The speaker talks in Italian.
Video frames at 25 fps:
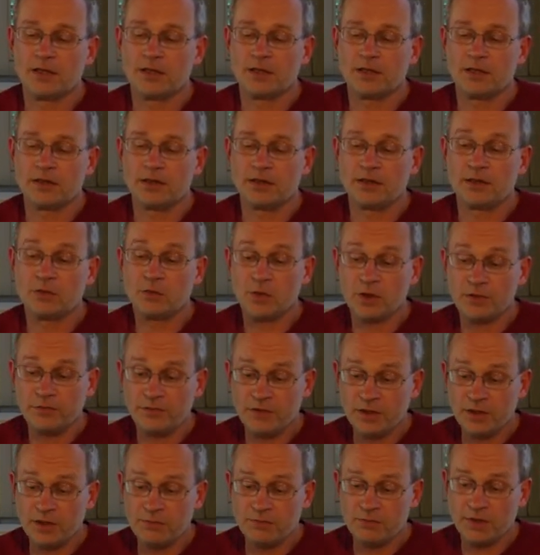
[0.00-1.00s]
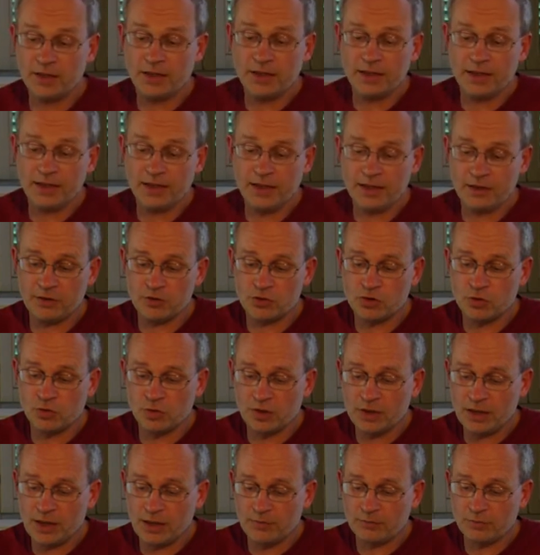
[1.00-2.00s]
eh, in, quel film è
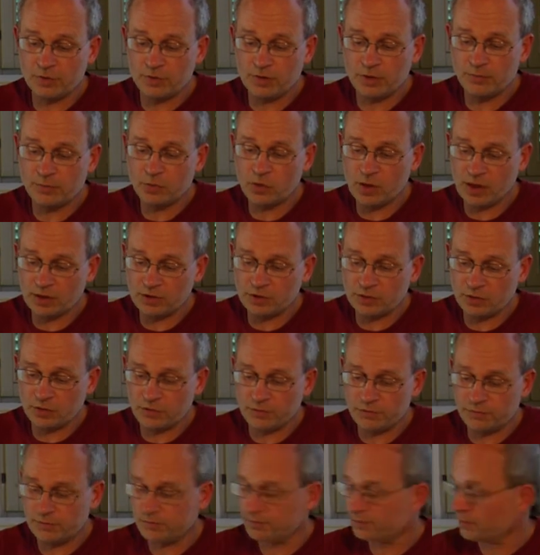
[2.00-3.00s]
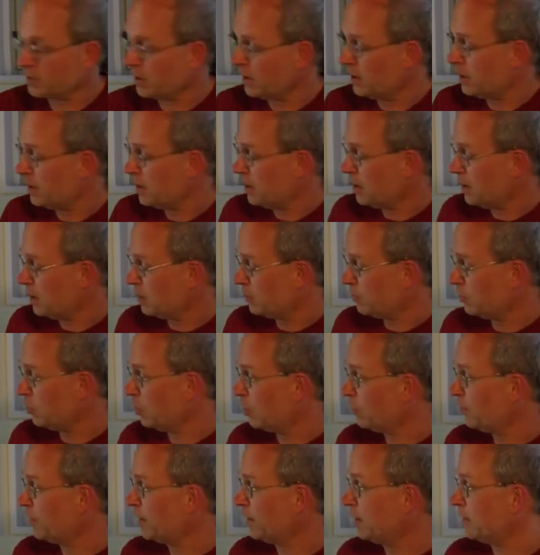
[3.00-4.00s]
sul campo di Pwaschow,
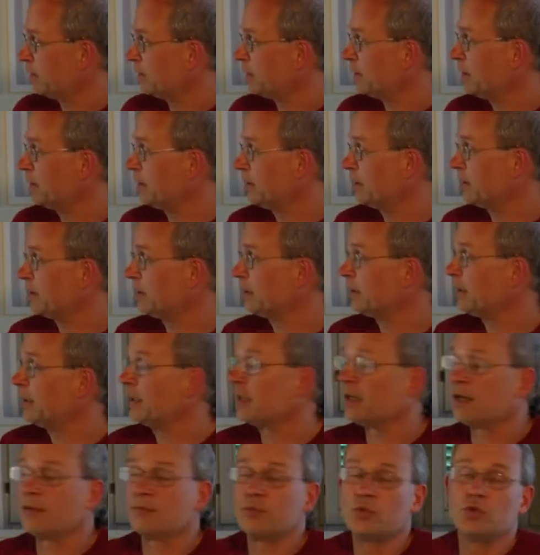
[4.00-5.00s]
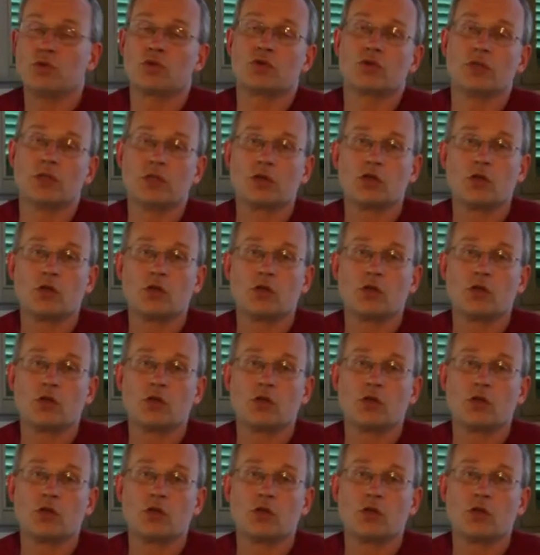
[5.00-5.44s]
dove eh, era appunto il